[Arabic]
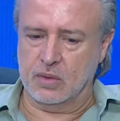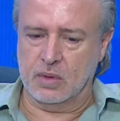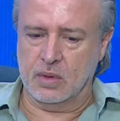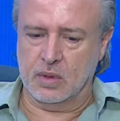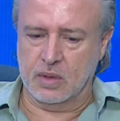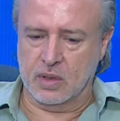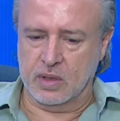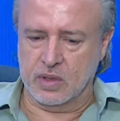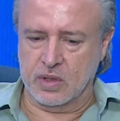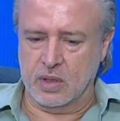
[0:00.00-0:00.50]

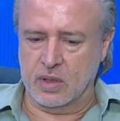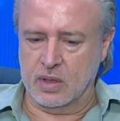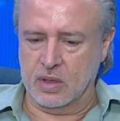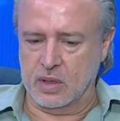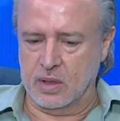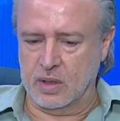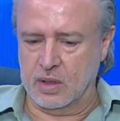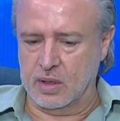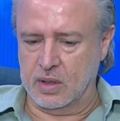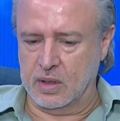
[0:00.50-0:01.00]

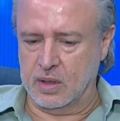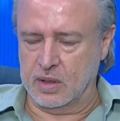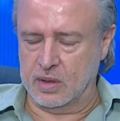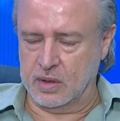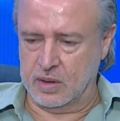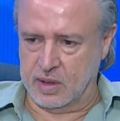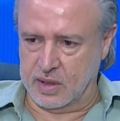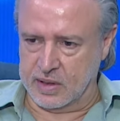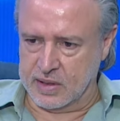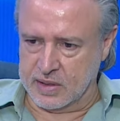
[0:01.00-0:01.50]

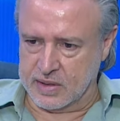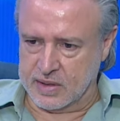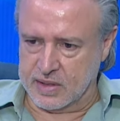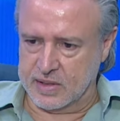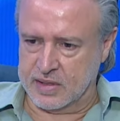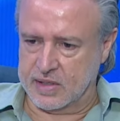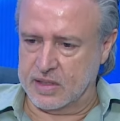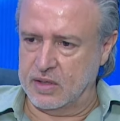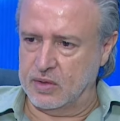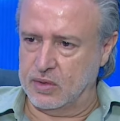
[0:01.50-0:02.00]

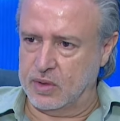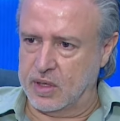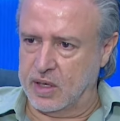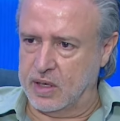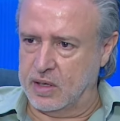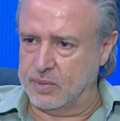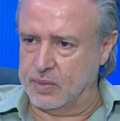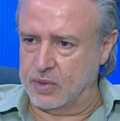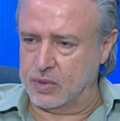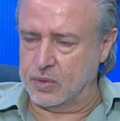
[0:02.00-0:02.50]
الانستيزي
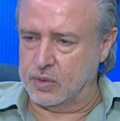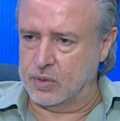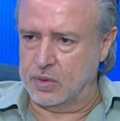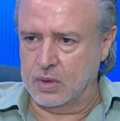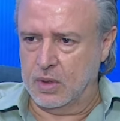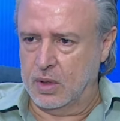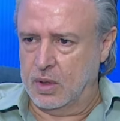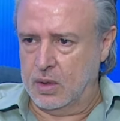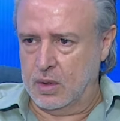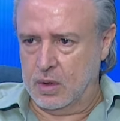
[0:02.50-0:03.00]
لوكال بيكون
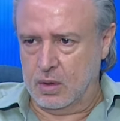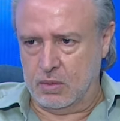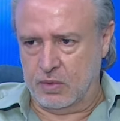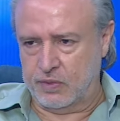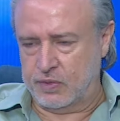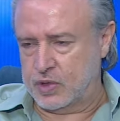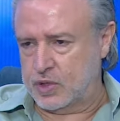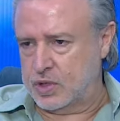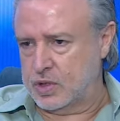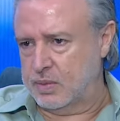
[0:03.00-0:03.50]
ما
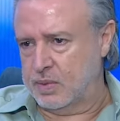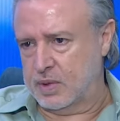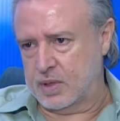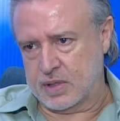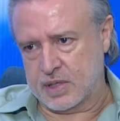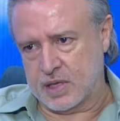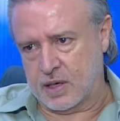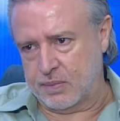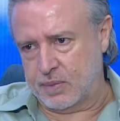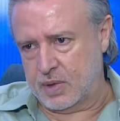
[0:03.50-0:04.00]
في شيء بدي
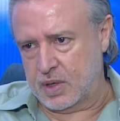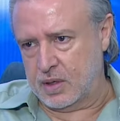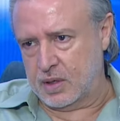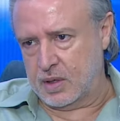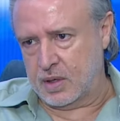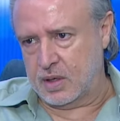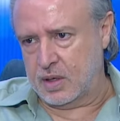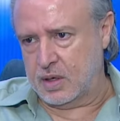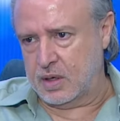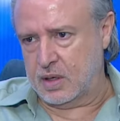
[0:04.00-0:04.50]
اسحب دهن
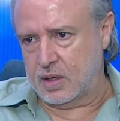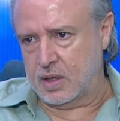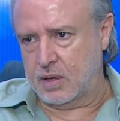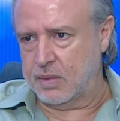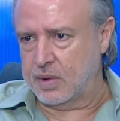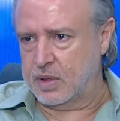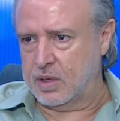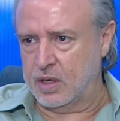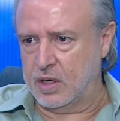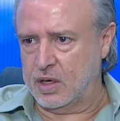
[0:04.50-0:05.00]
انا يا
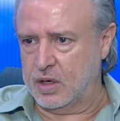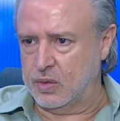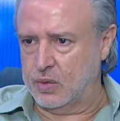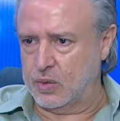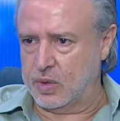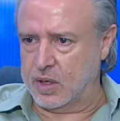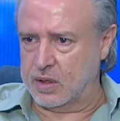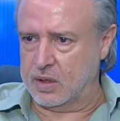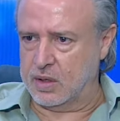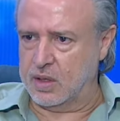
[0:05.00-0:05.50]
بدي احقنه
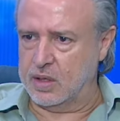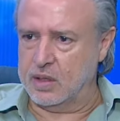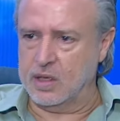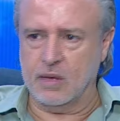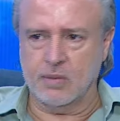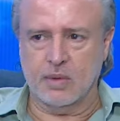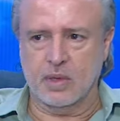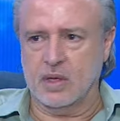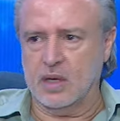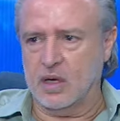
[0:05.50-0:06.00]
كدهن
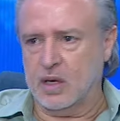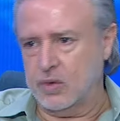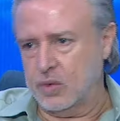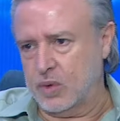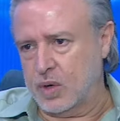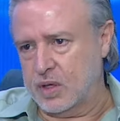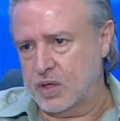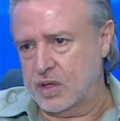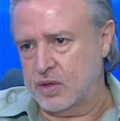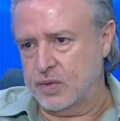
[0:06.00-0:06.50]
يا بدي احقنه
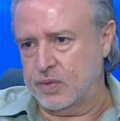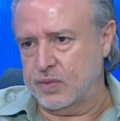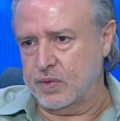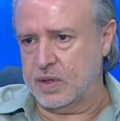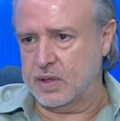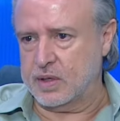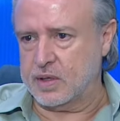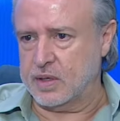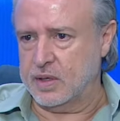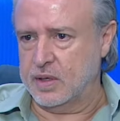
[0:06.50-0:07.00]
كدهن
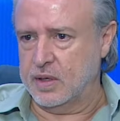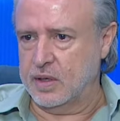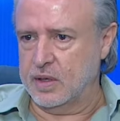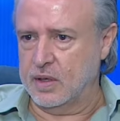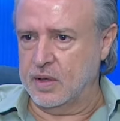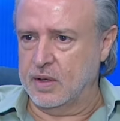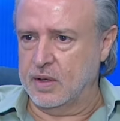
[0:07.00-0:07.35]
هي فقط على